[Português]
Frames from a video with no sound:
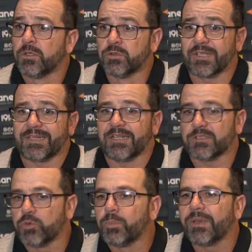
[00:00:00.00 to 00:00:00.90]
E os
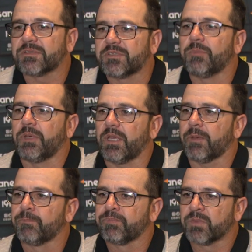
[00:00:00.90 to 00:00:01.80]
atletas vão
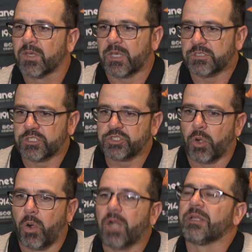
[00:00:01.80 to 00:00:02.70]
perceber que a gente
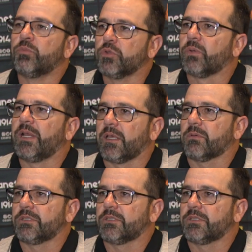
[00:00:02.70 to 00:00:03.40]
roda muito o elenco,